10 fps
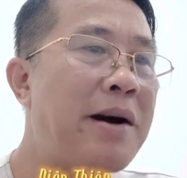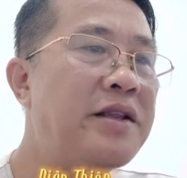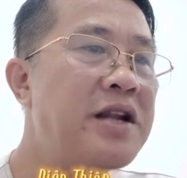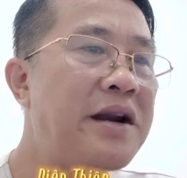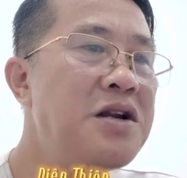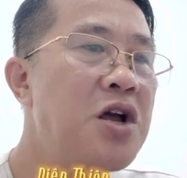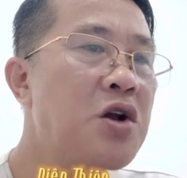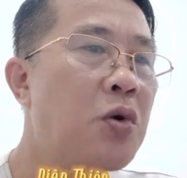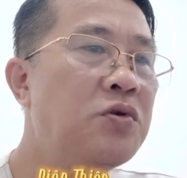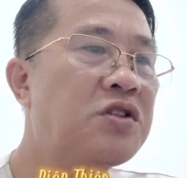bản thân hắn
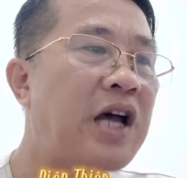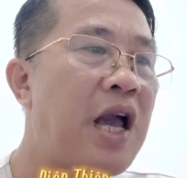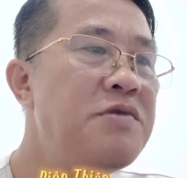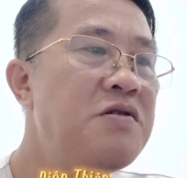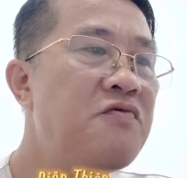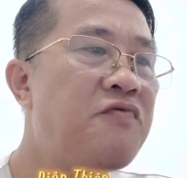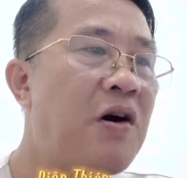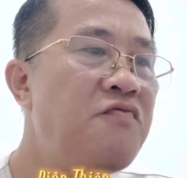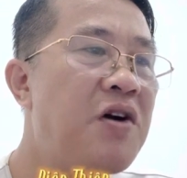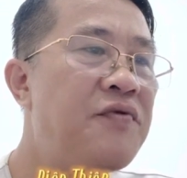cũng sải bước
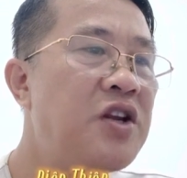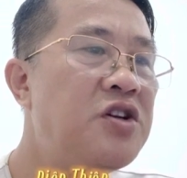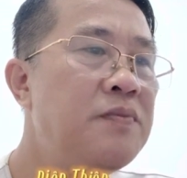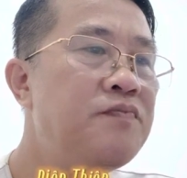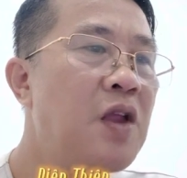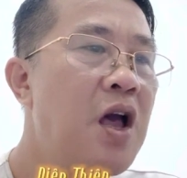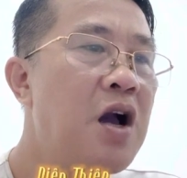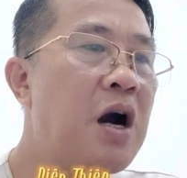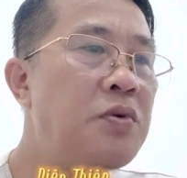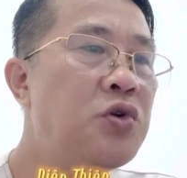phóng về phía trước,
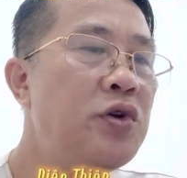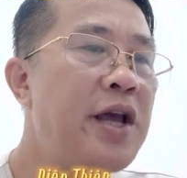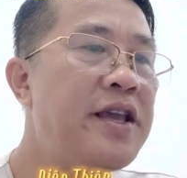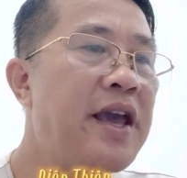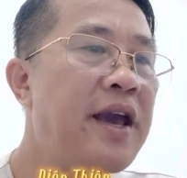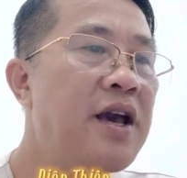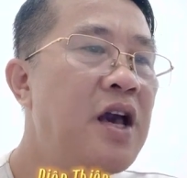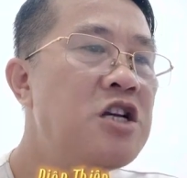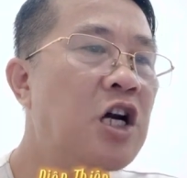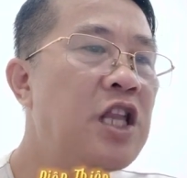không chút e dè,
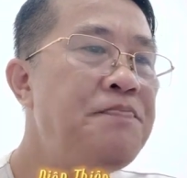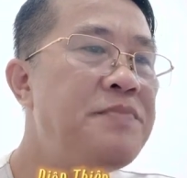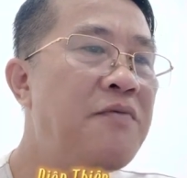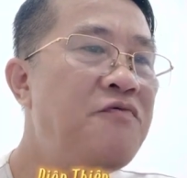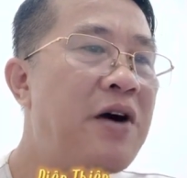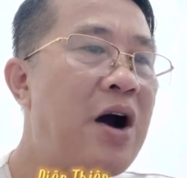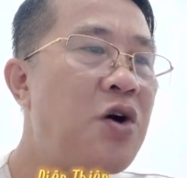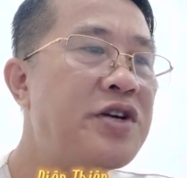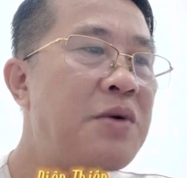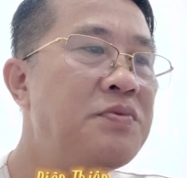trực tiếp dẫm
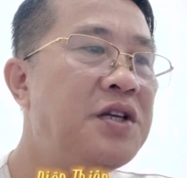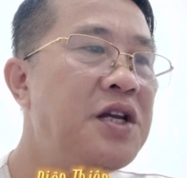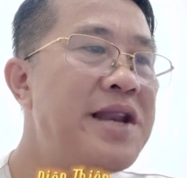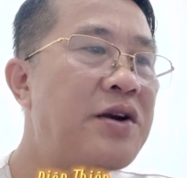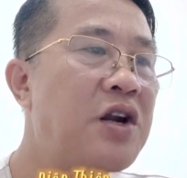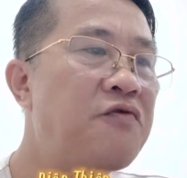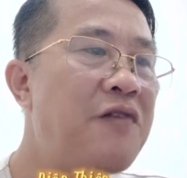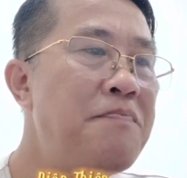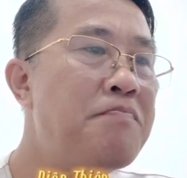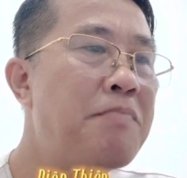vào trong chín đạo trận
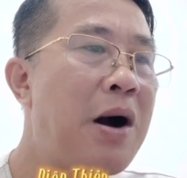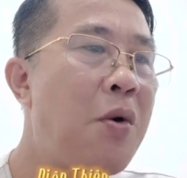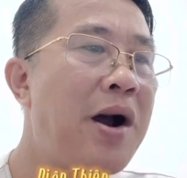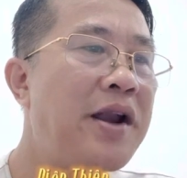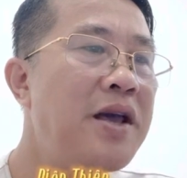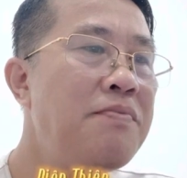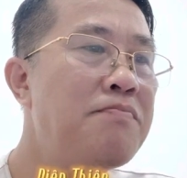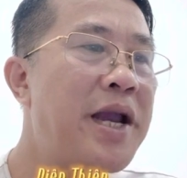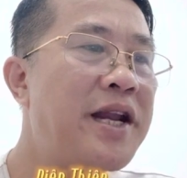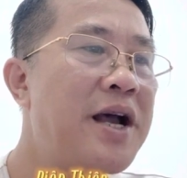pháp mà hoàng đế
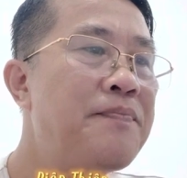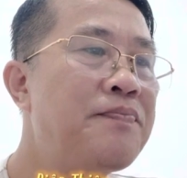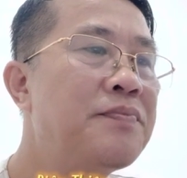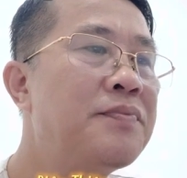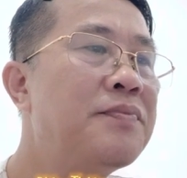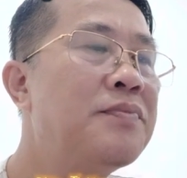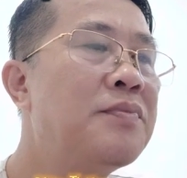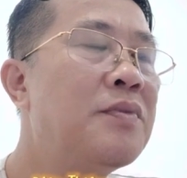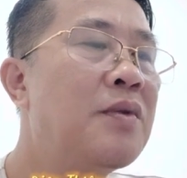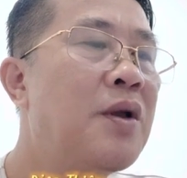bày ra.
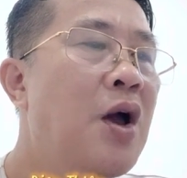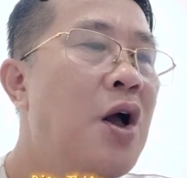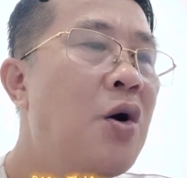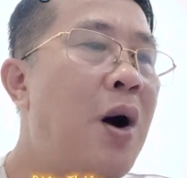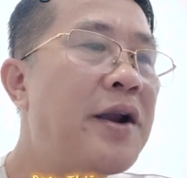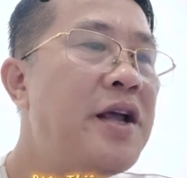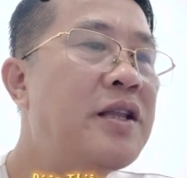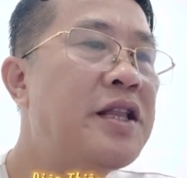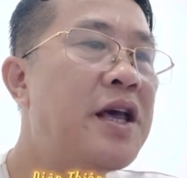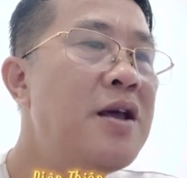Hoàng đế
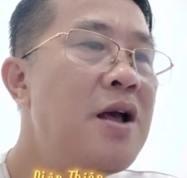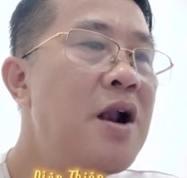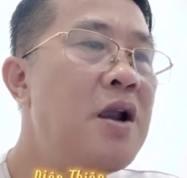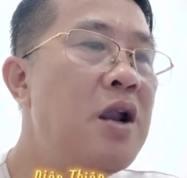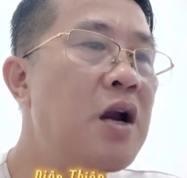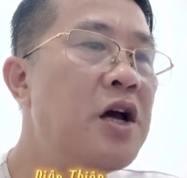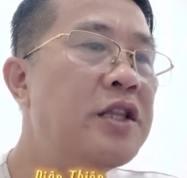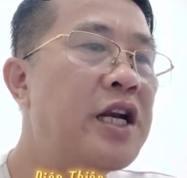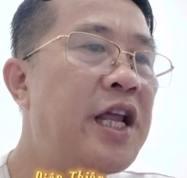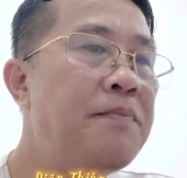thế thế, lực lượng
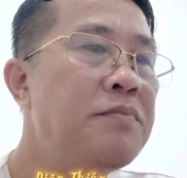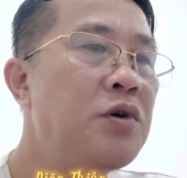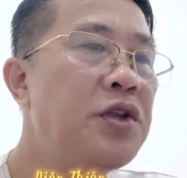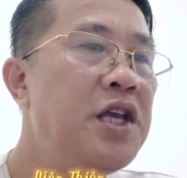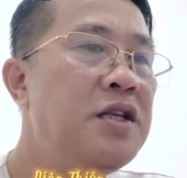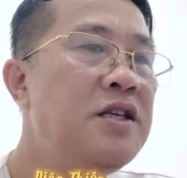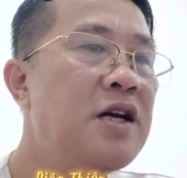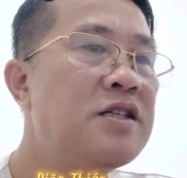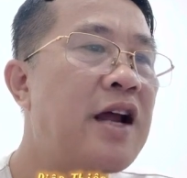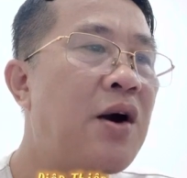thần niệm đột nhiên
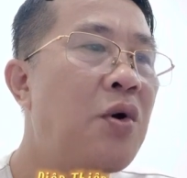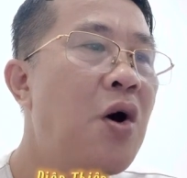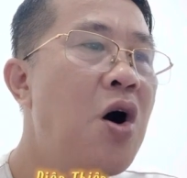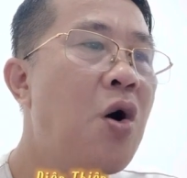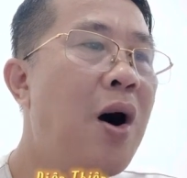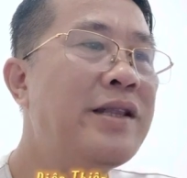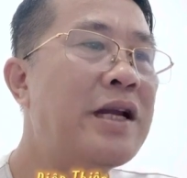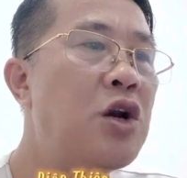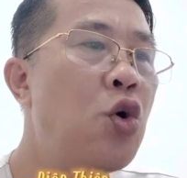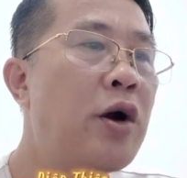dâng trào, hóa
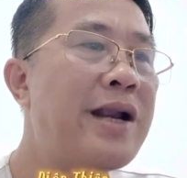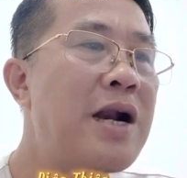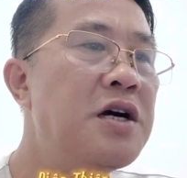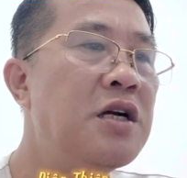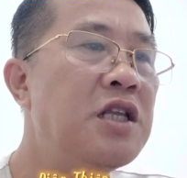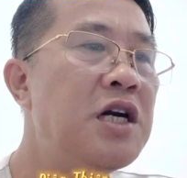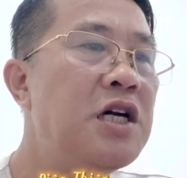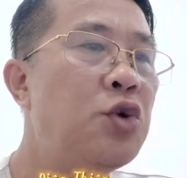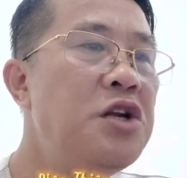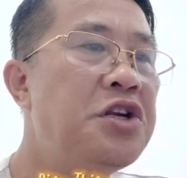thành luồng năng lượng
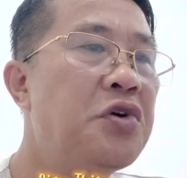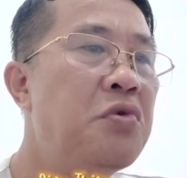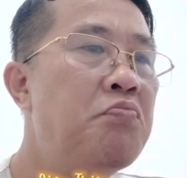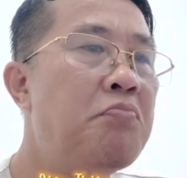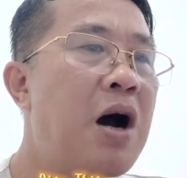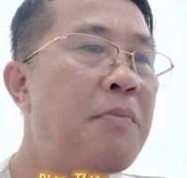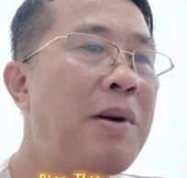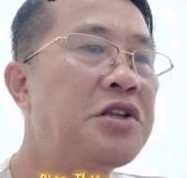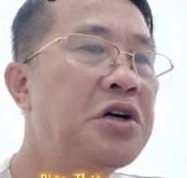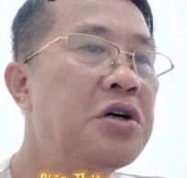như thúy triều mà
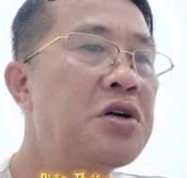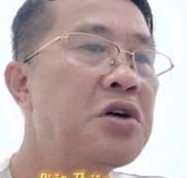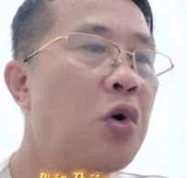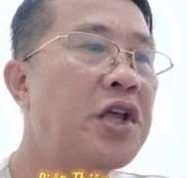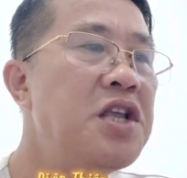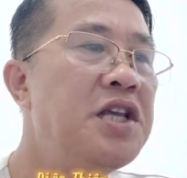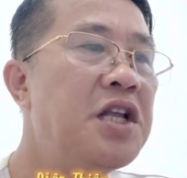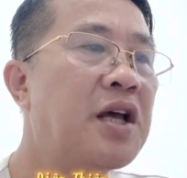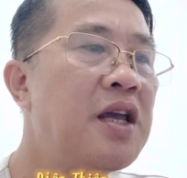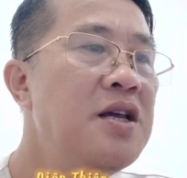mắt thường có thể
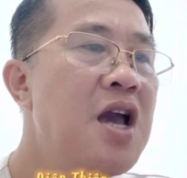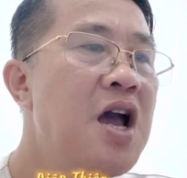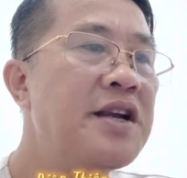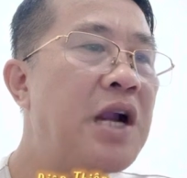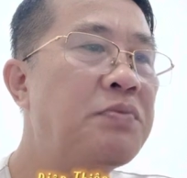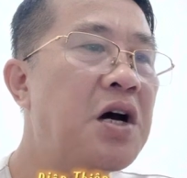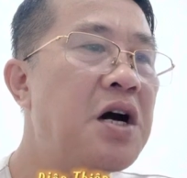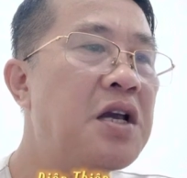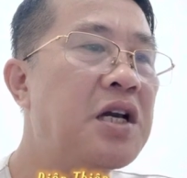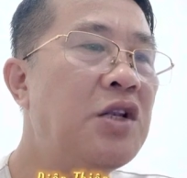nhìn thấy, đồng
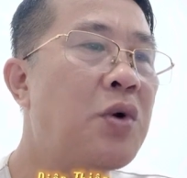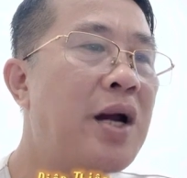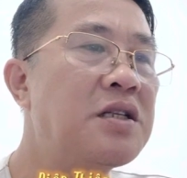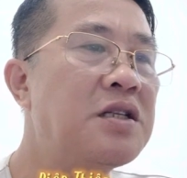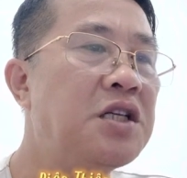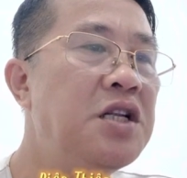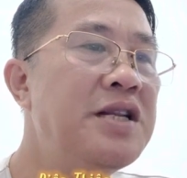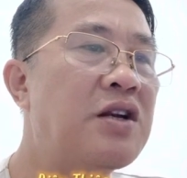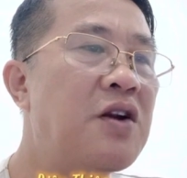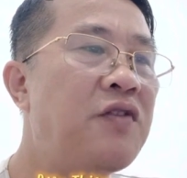thời kích hoạt chín
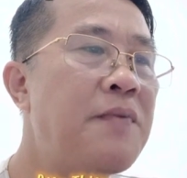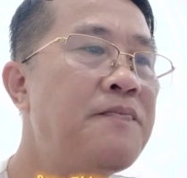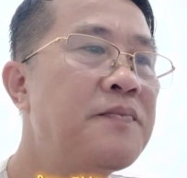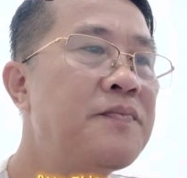đạo trận pháp.